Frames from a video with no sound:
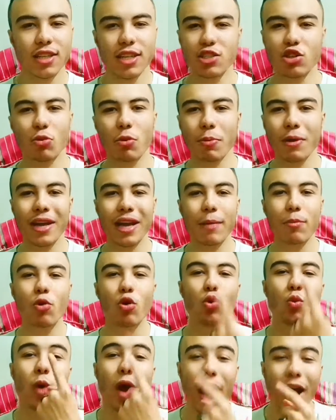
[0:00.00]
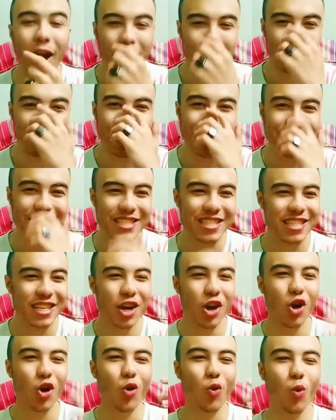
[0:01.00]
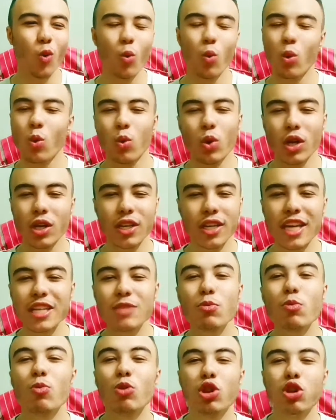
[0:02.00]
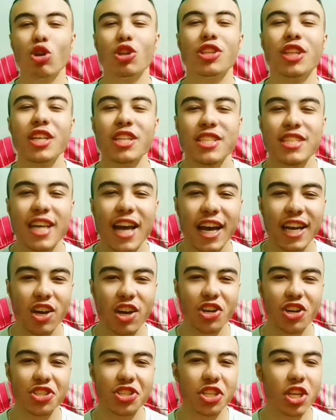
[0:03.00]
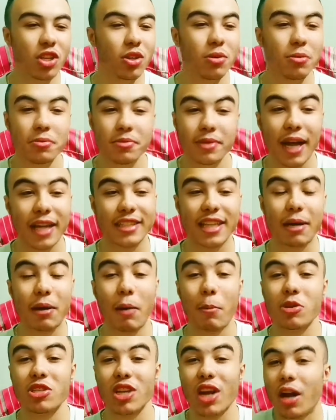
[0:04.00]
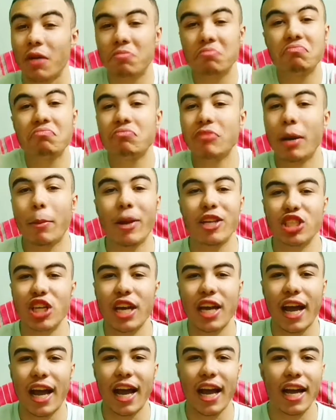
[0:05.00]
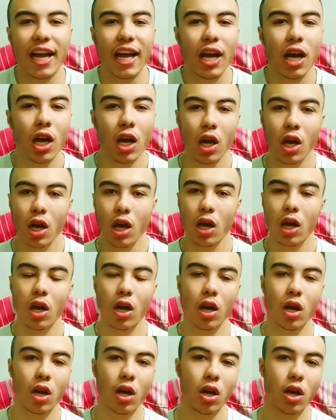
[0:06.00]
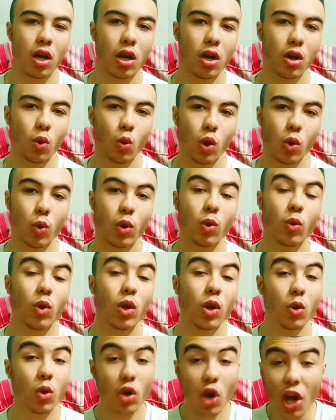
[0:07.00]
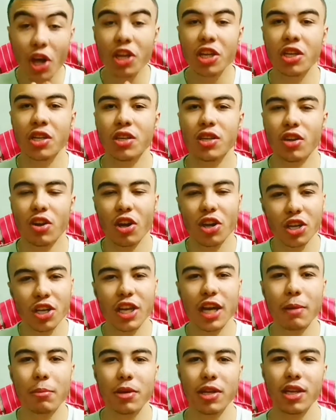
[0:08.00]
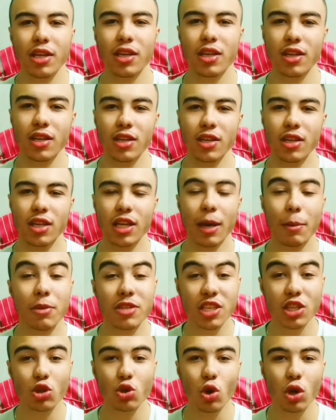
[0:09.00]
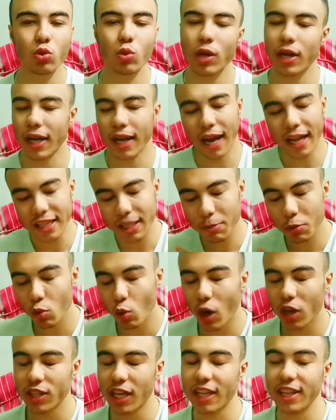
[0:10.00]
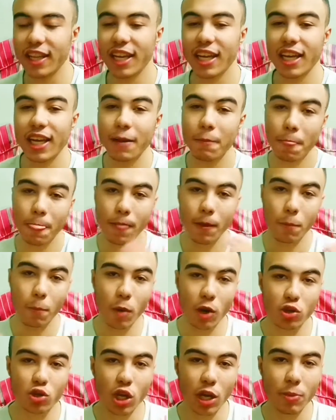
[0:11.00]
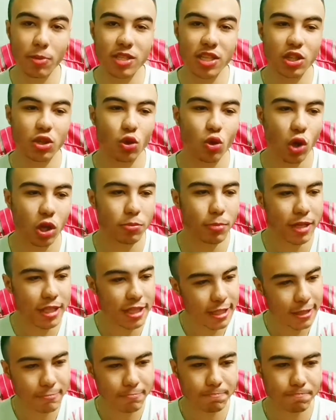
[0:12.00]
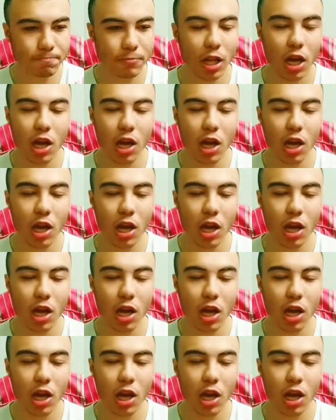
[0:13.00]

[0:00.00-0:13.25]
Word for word: نزلوا بمين جاب جون واحد بس وكسبوا بطلوع الدرس يعني ارسنال حتى محمد صلاح ما عملش اي حاجه آه، وراين راين جاب لي جاب لي ست نقط كان عندي بين وايت على الدكه برده جاب لي ست نقط بس